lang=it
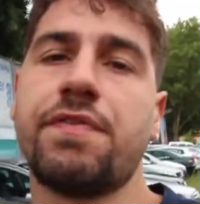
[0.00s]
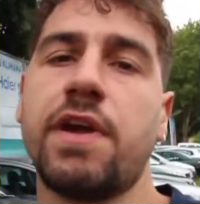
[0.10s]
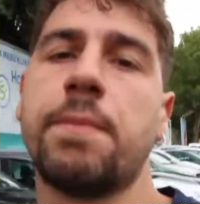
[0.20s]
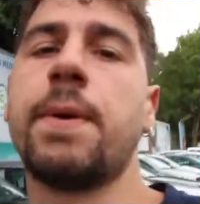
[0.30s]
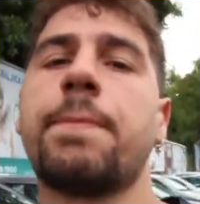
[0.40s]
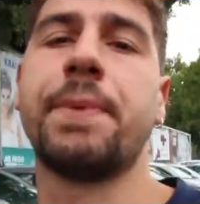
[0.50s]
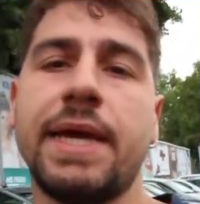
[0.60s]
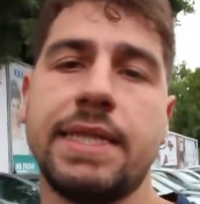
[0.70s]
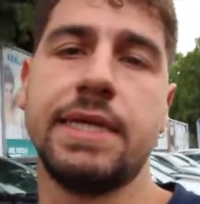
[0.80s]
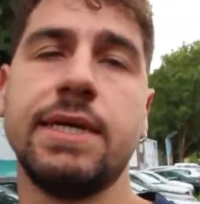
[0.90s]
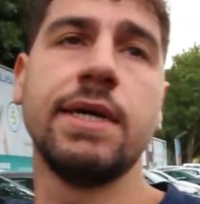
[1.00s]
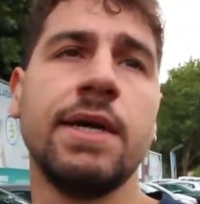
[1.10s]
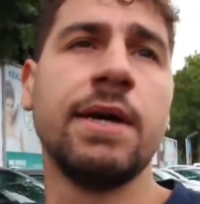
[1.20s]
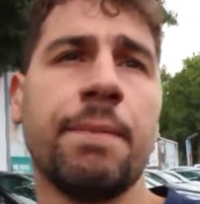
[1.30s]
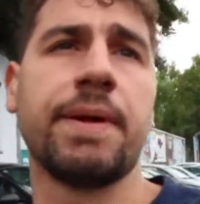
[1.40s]
fare un po' a piedi
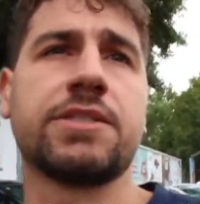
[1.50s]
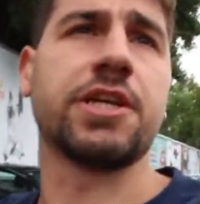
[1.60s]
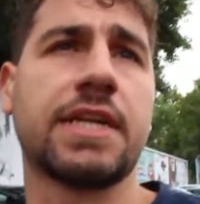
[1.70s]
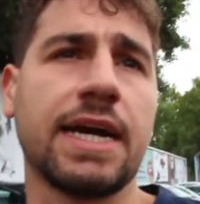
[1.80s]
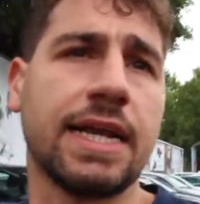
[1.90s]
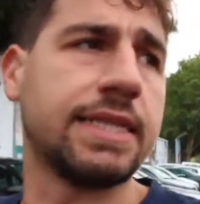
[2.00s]
per cercare